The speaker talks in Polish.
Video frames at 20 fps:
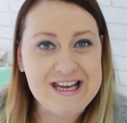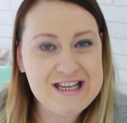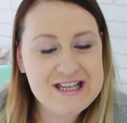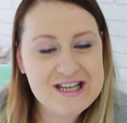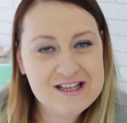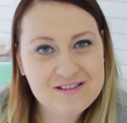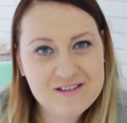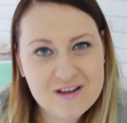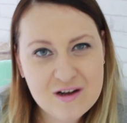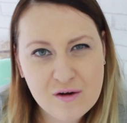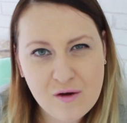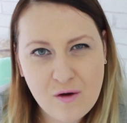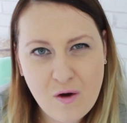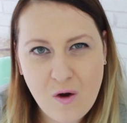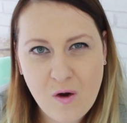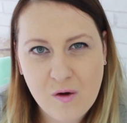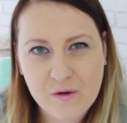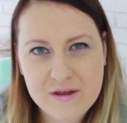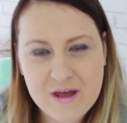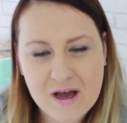i nie
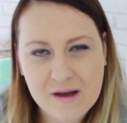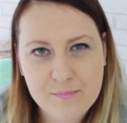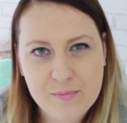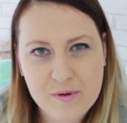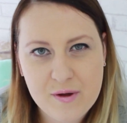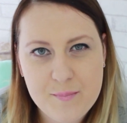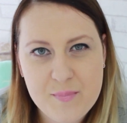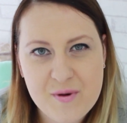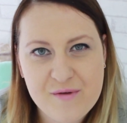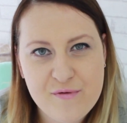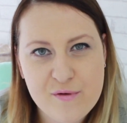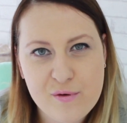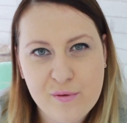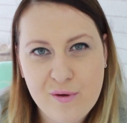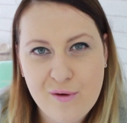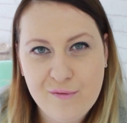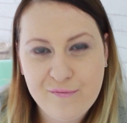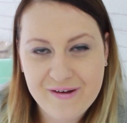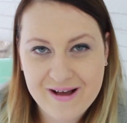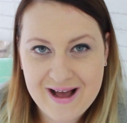tylko jakby
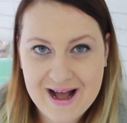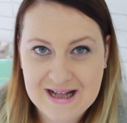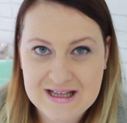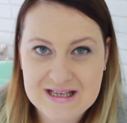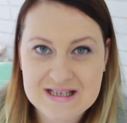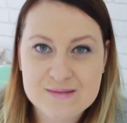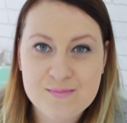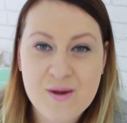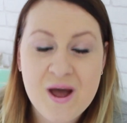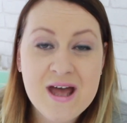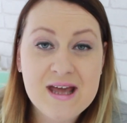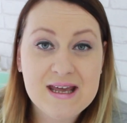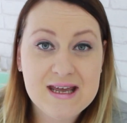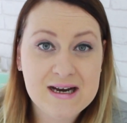preferują weganizm.